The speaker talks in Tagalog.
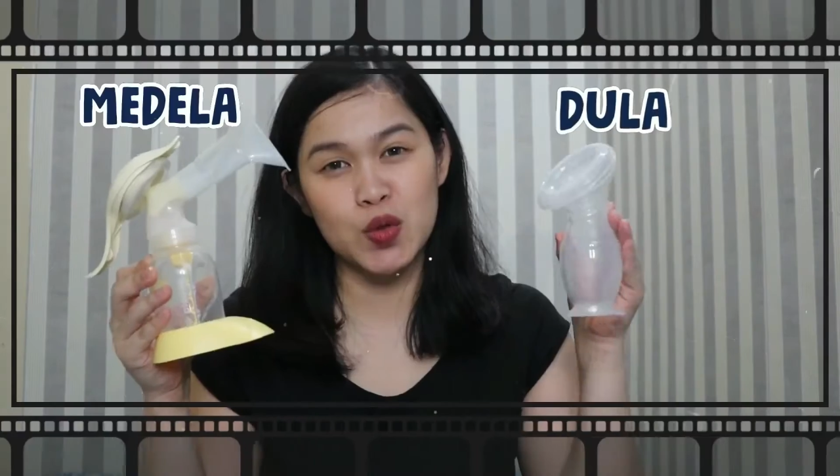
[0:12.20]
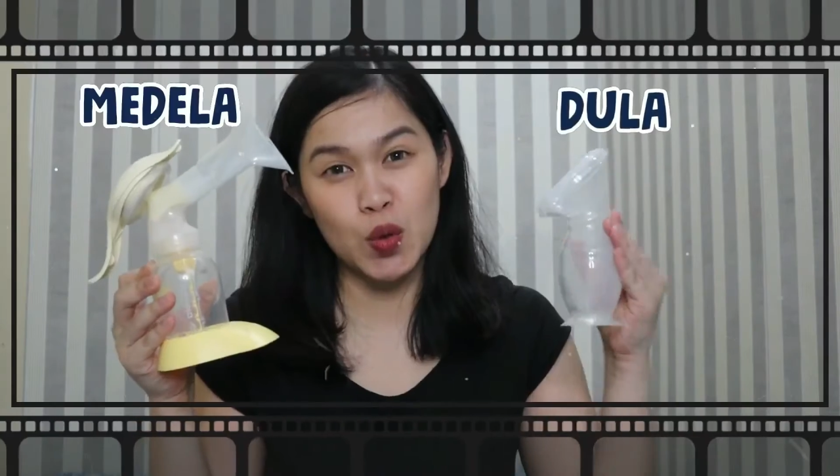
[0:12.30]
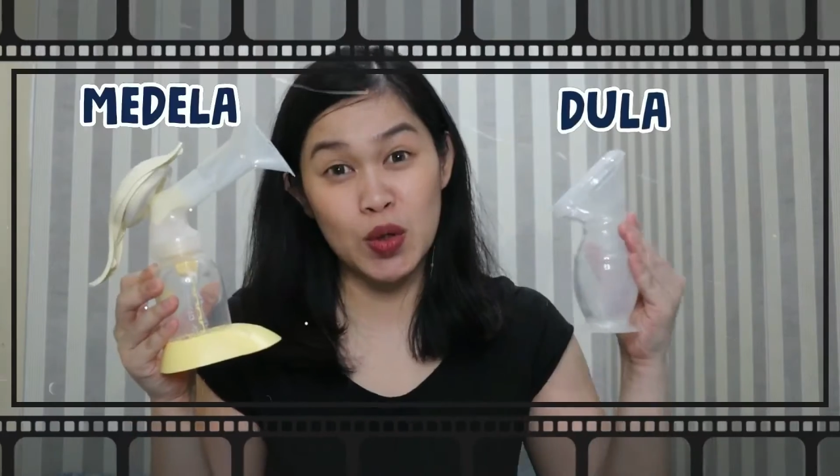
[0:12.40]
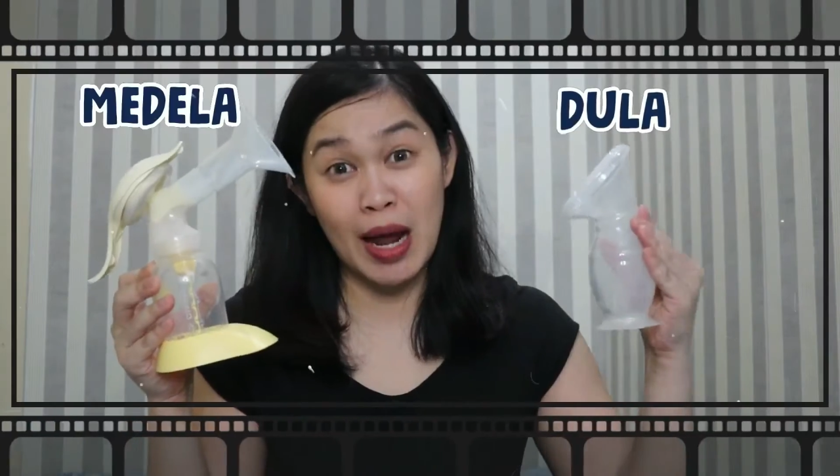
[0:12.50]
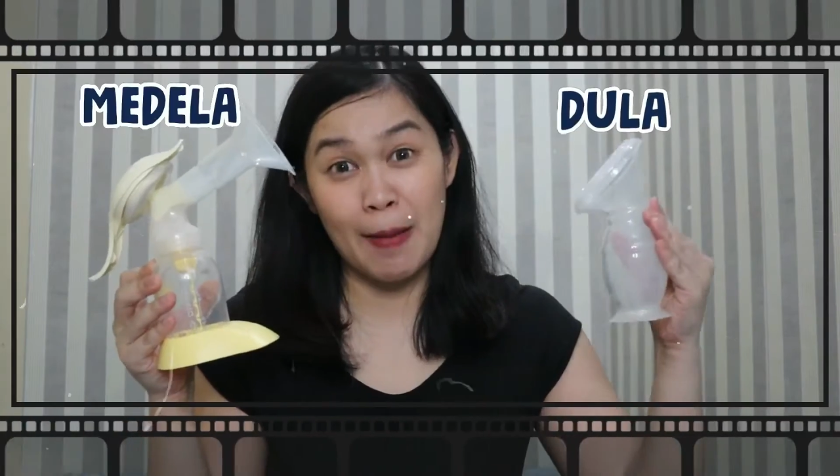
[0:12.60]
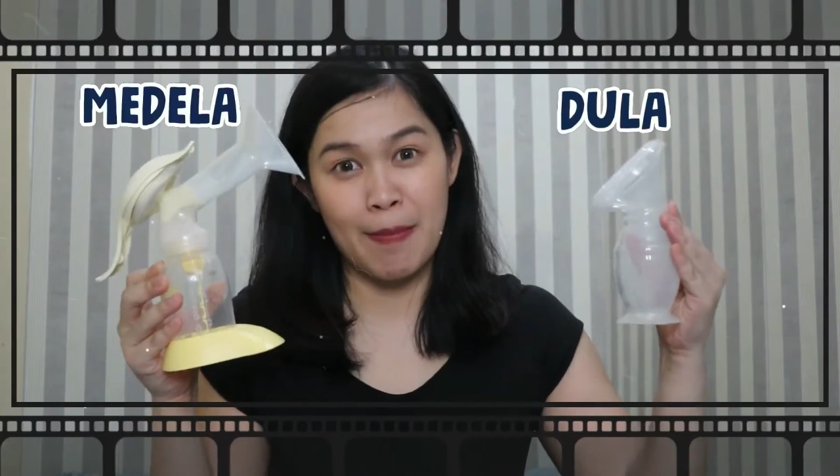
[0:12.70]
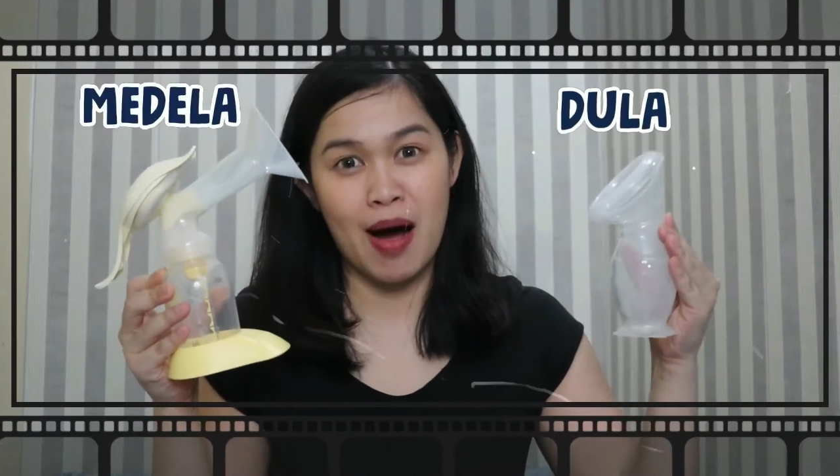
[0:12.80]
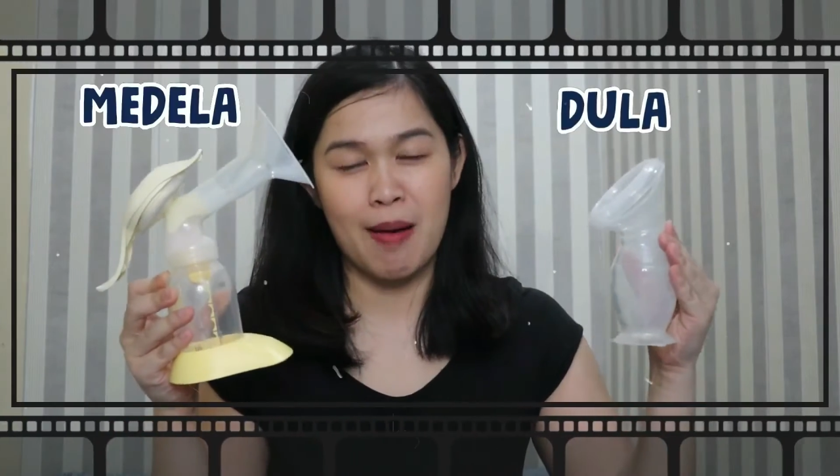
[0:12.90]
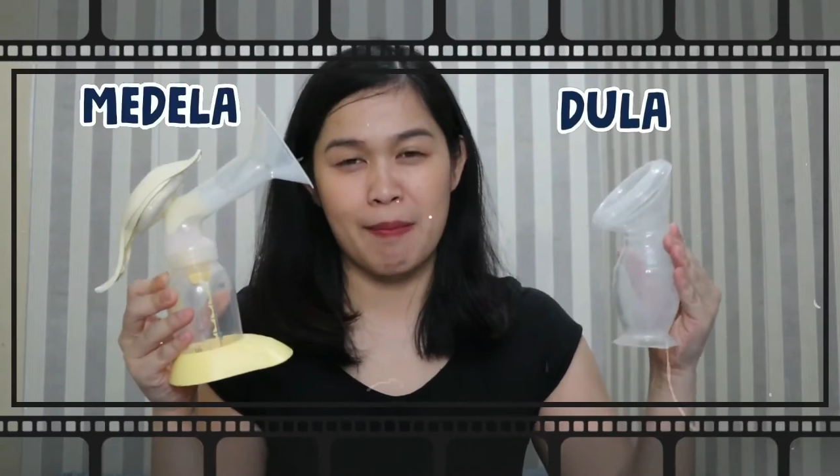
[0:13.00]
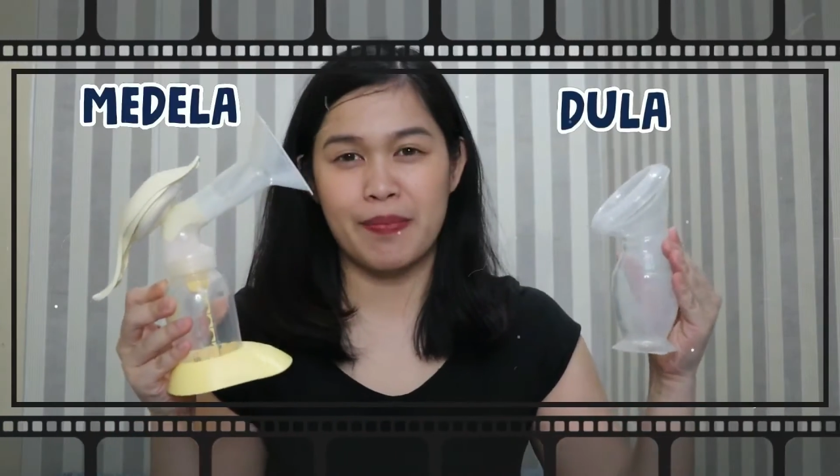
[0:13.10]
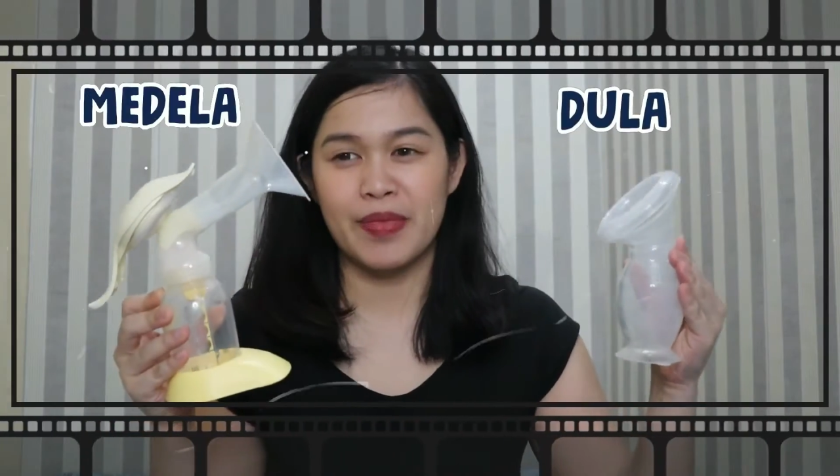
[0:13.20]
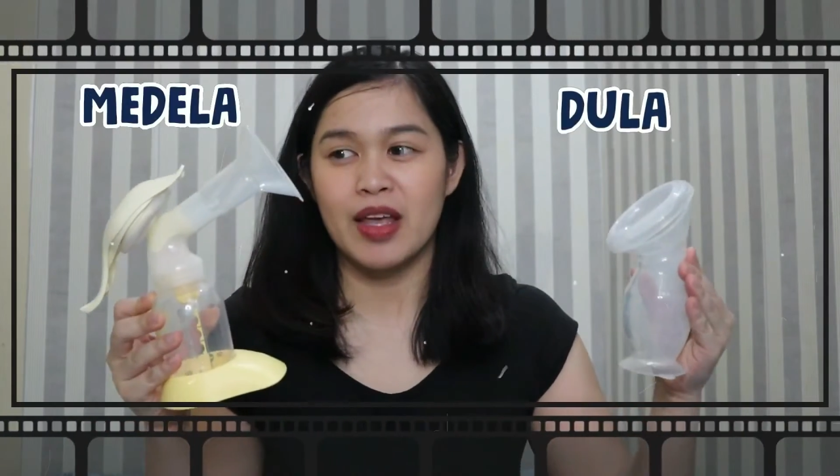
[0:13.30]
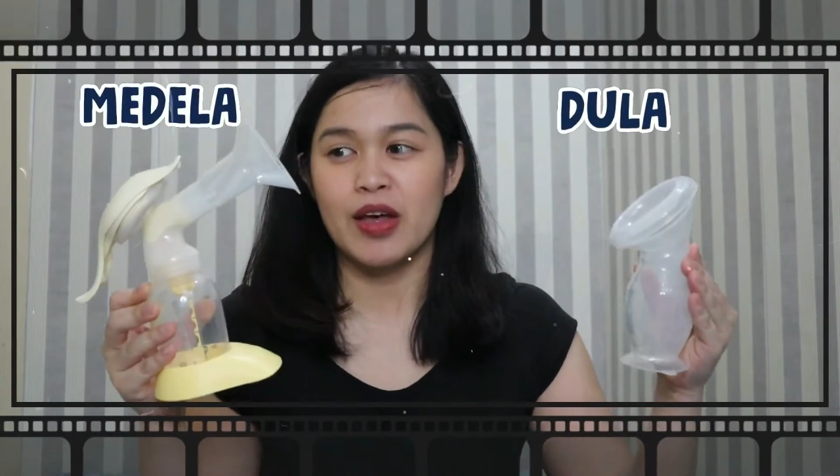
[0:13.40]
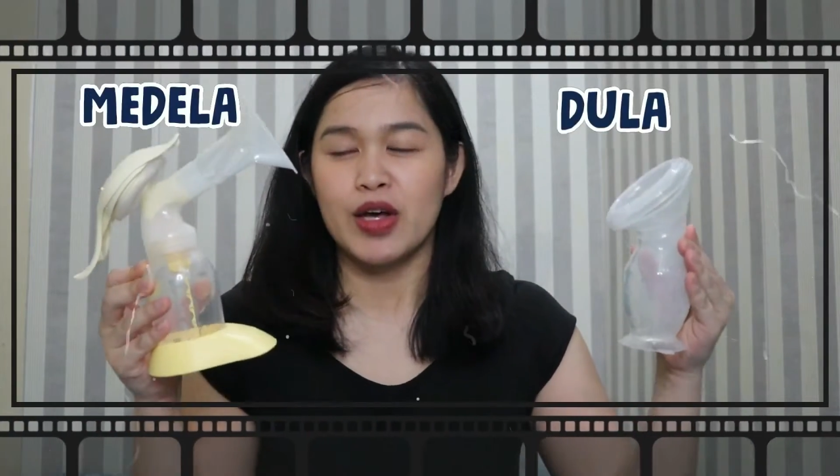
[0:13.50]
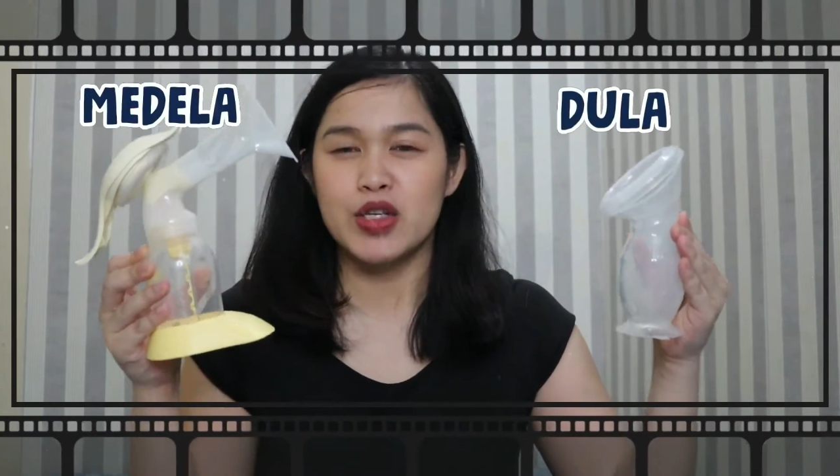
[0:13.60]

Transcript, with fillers: Nabanggit ko nga dun sa